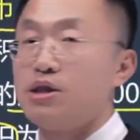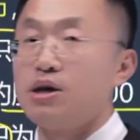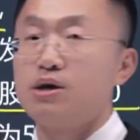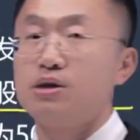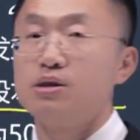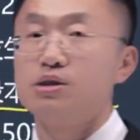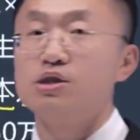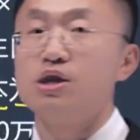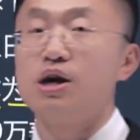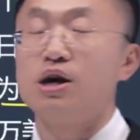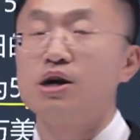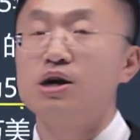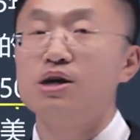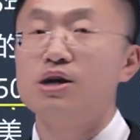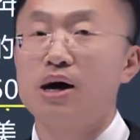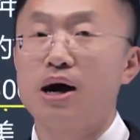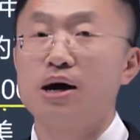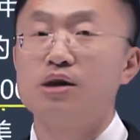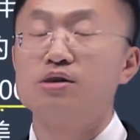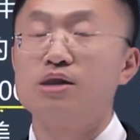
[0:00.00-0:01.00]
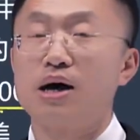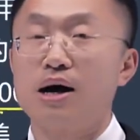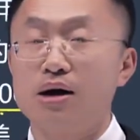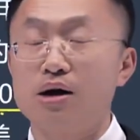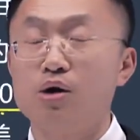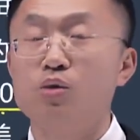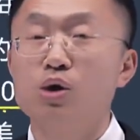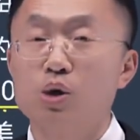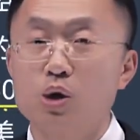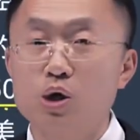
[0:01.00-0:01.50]
呢，也可以按照哪
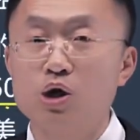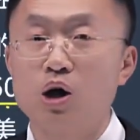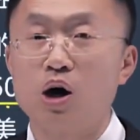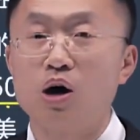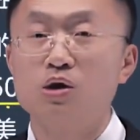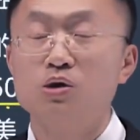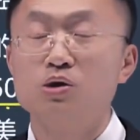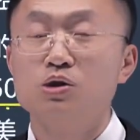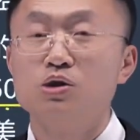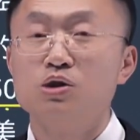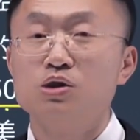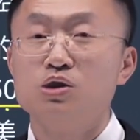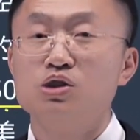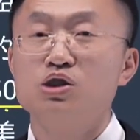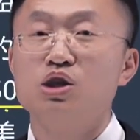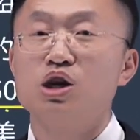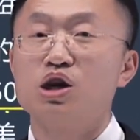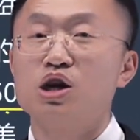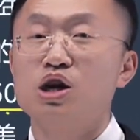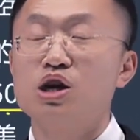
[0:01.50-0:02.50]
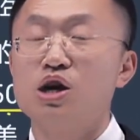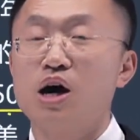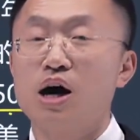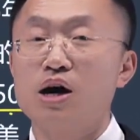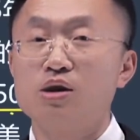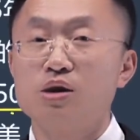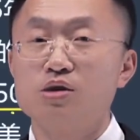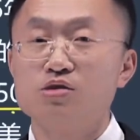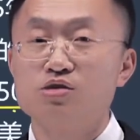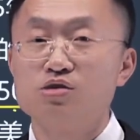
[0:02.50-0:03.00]
个汇率折？也可以
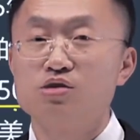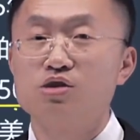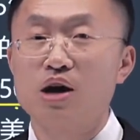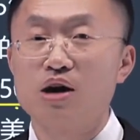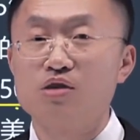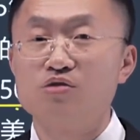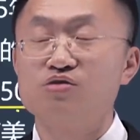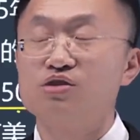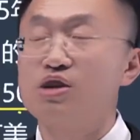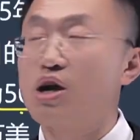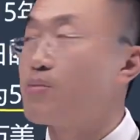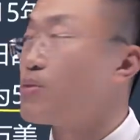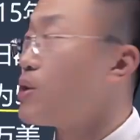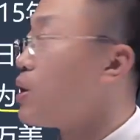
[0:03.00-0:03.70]
按照资产负债